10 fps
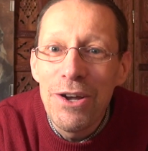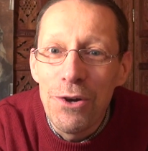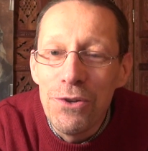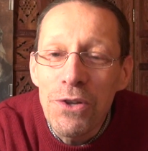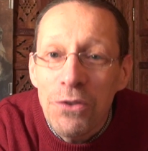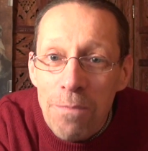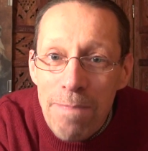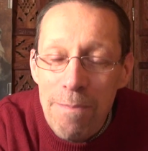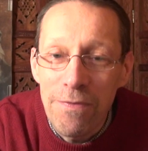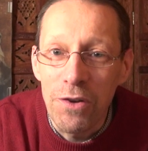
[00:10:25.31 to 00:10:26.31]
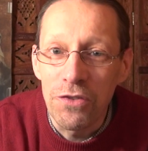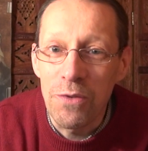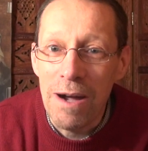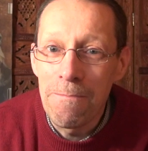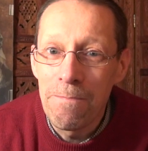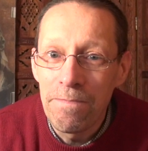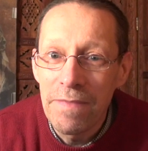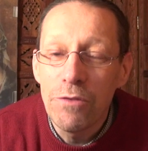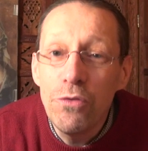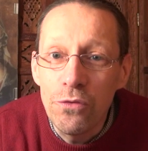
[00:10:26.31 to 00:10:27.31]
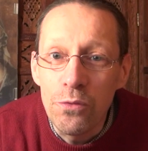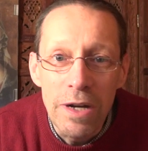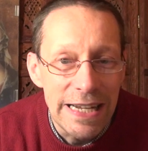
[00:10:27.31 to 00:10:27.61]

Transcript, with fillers: euh, notre pape François du tout.